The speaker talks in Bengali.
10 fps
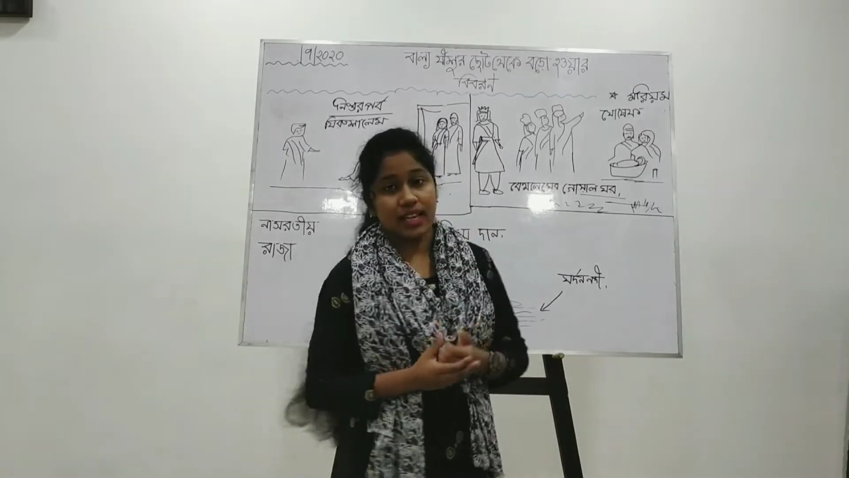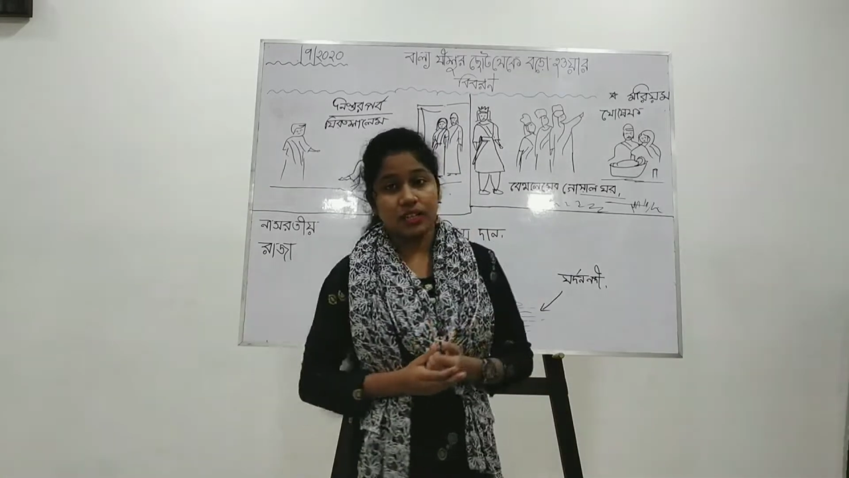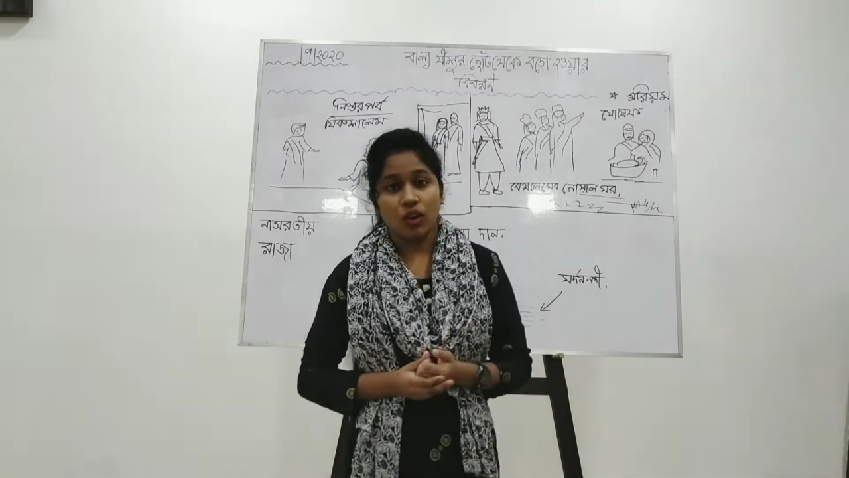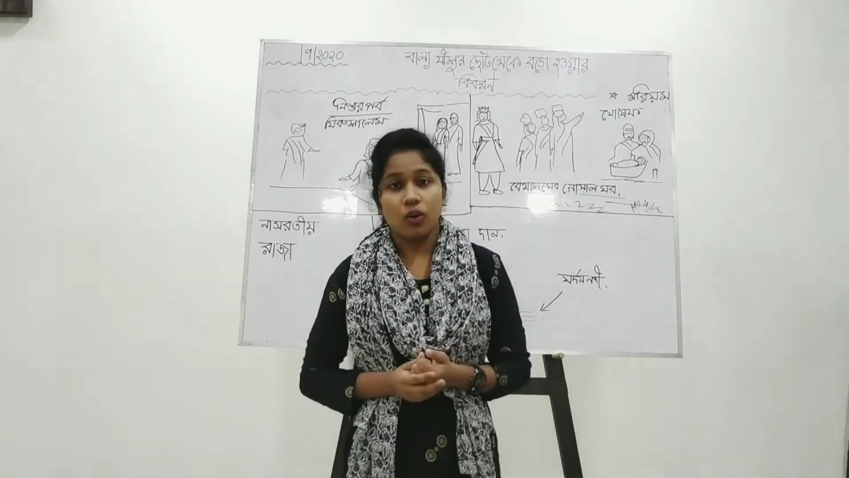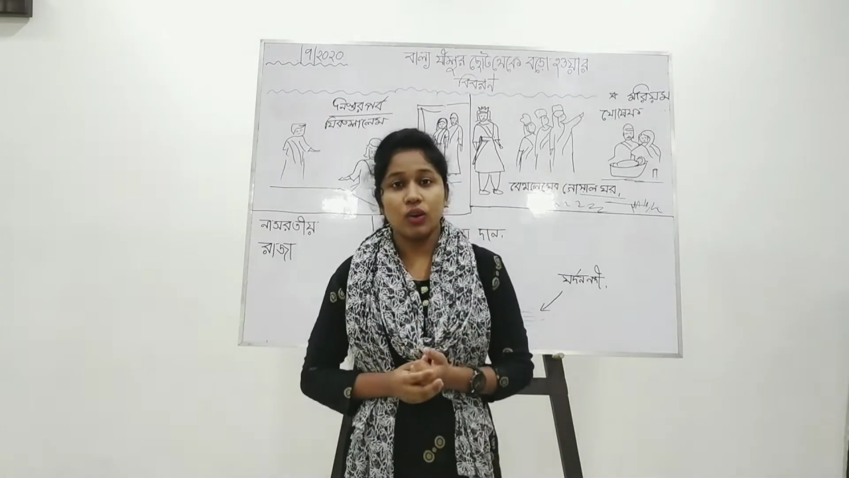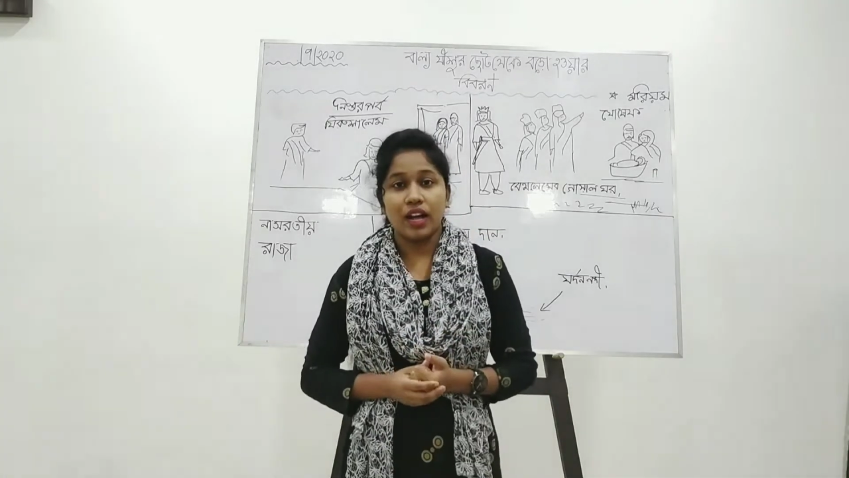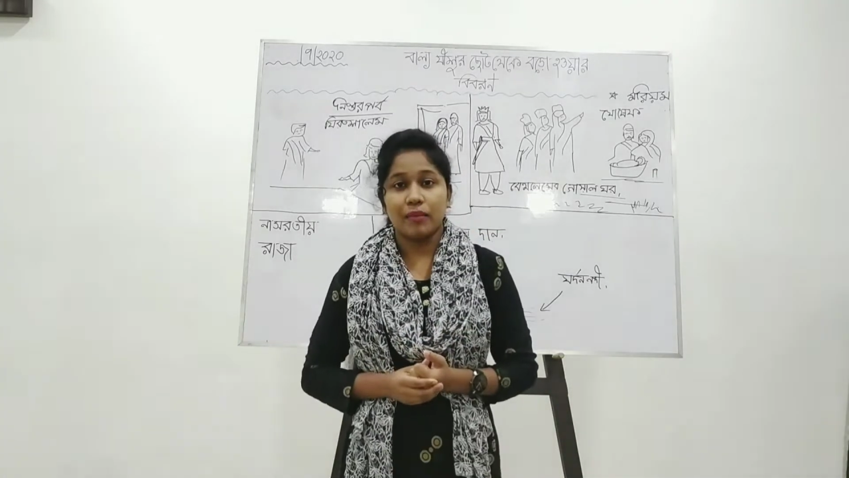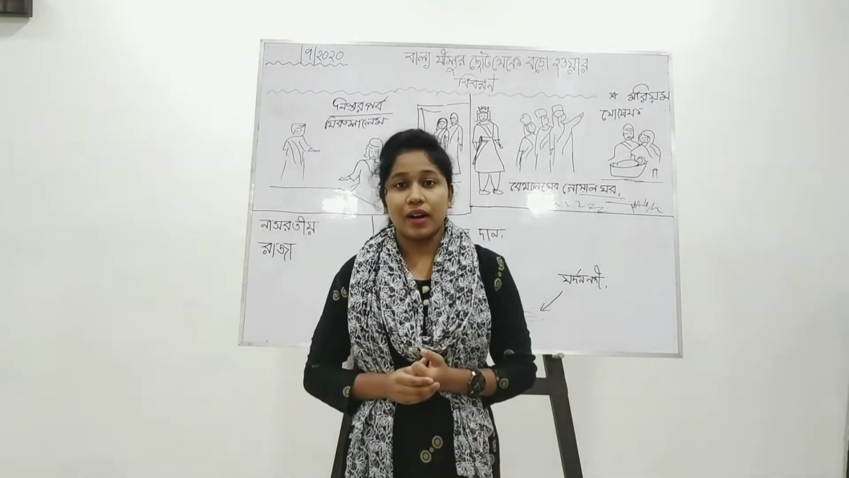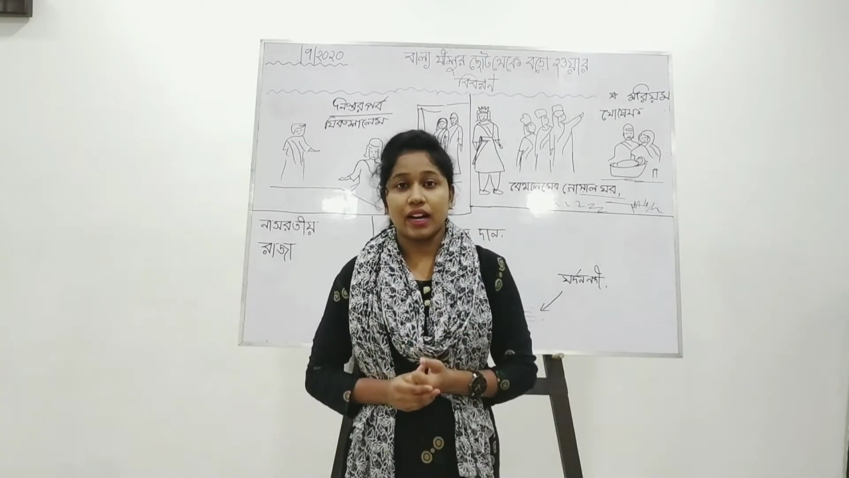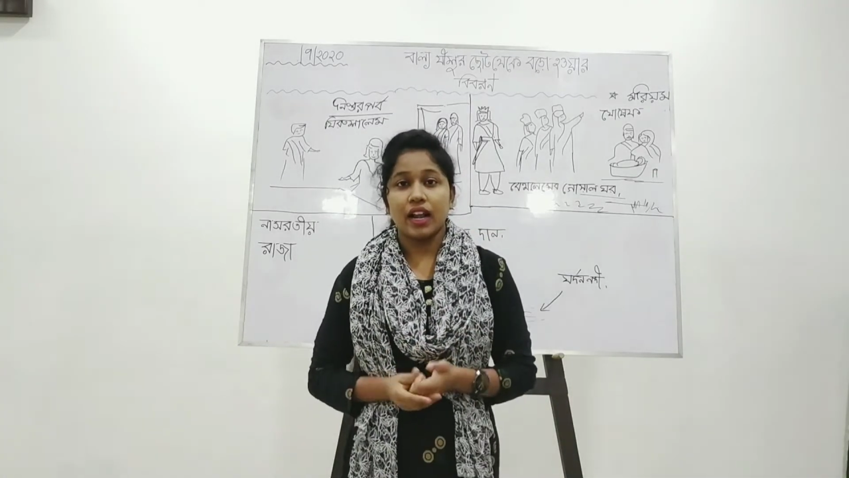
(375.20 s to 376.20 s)
যায় তখন
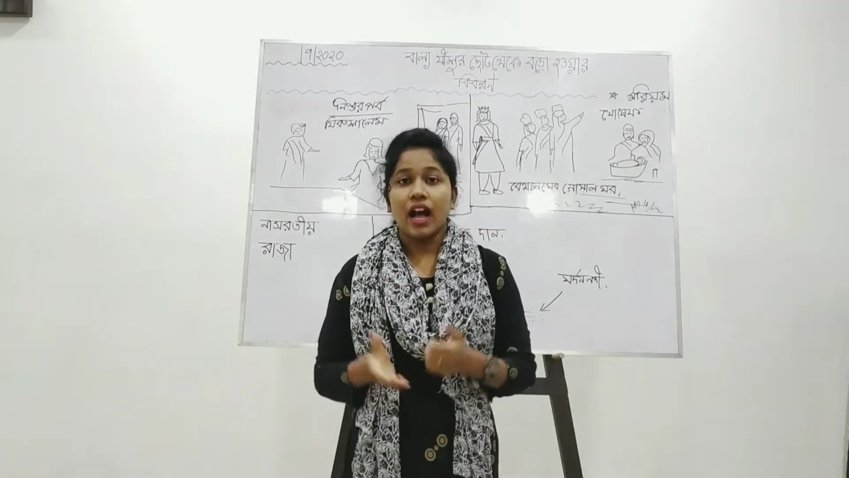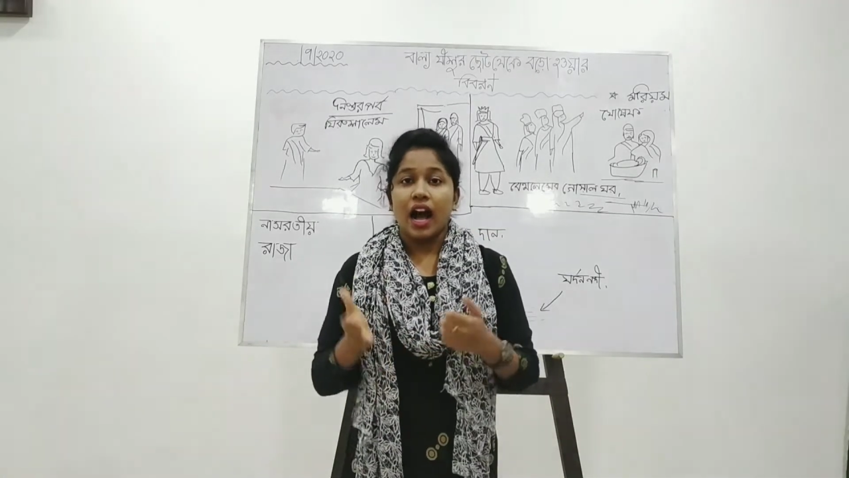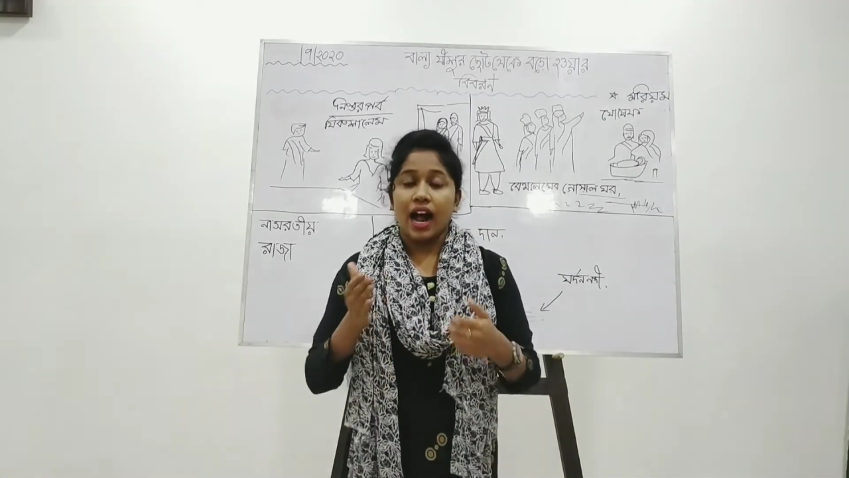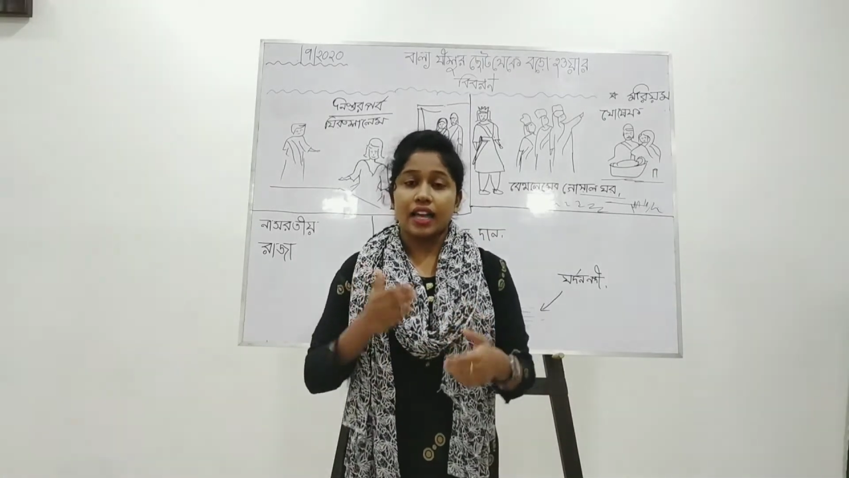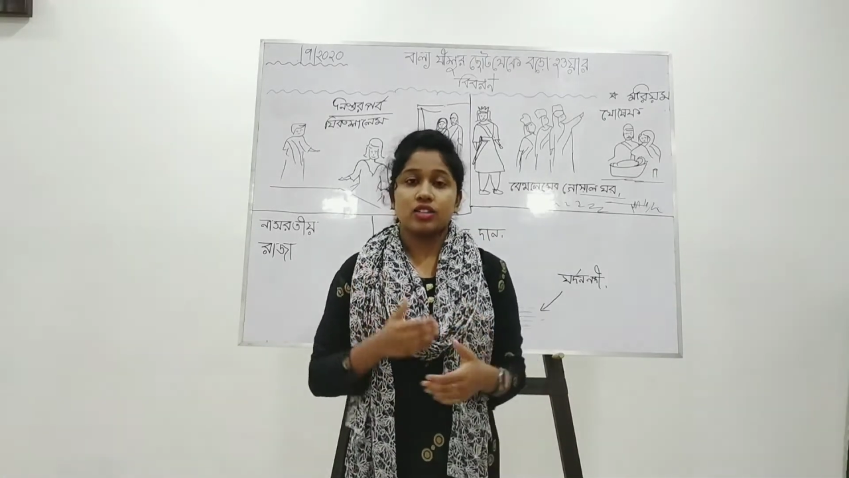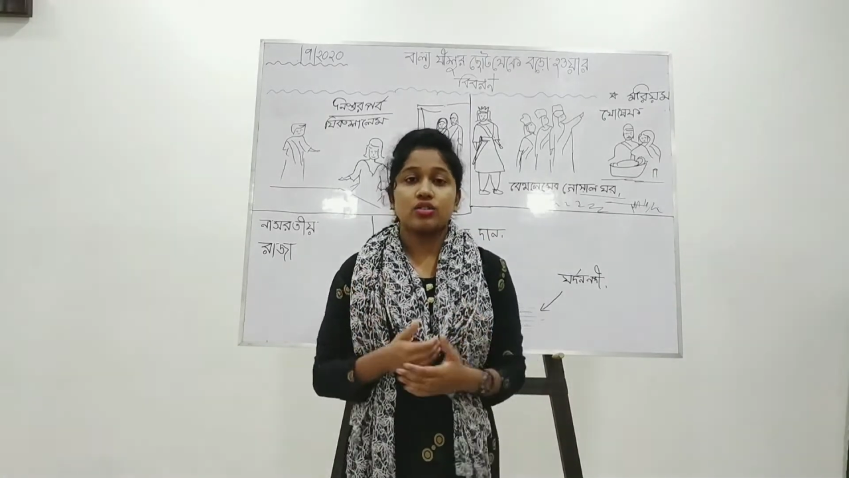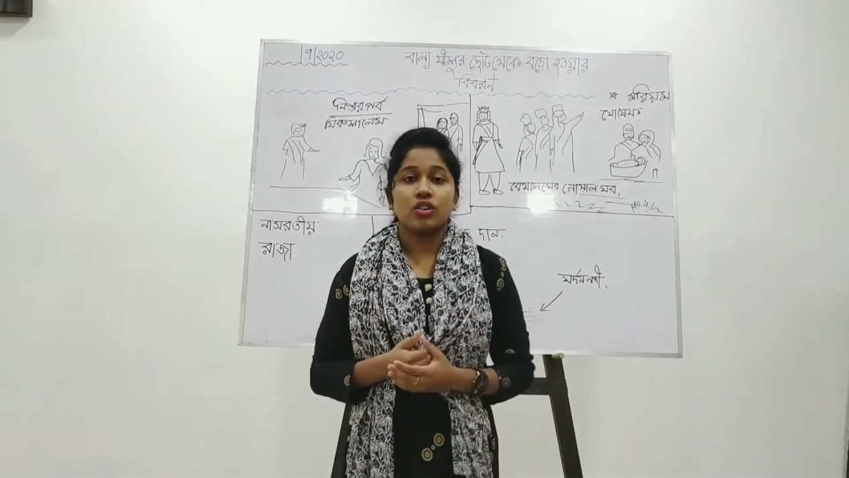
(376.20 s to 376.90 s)
আবার আরেকজন